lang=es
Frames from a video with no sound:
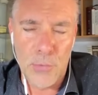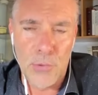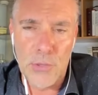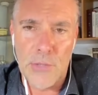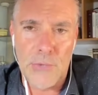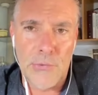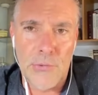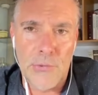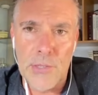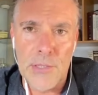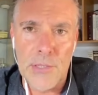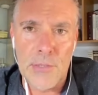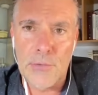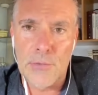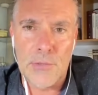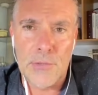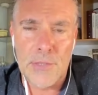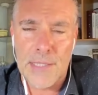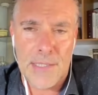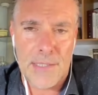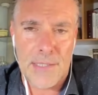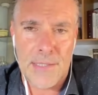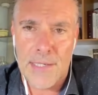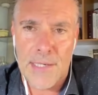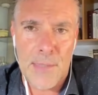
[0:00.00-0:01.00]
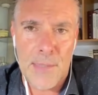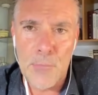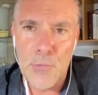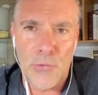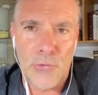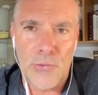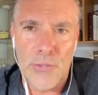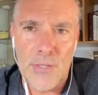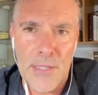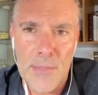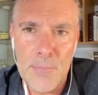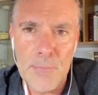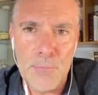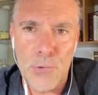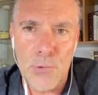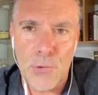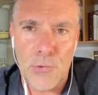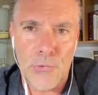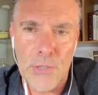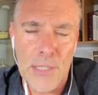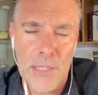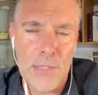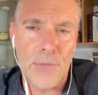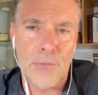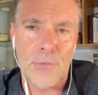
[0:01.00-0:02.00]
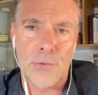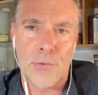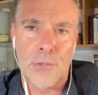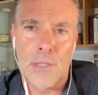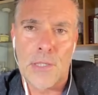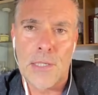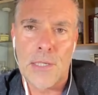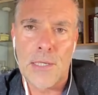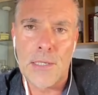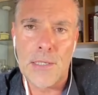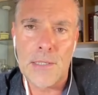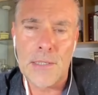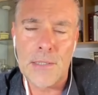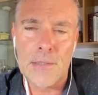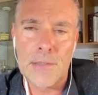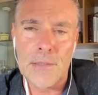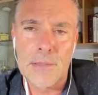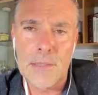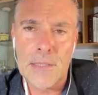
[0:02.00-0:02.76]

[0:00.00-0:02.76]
podemos decir que creemos 100% en la,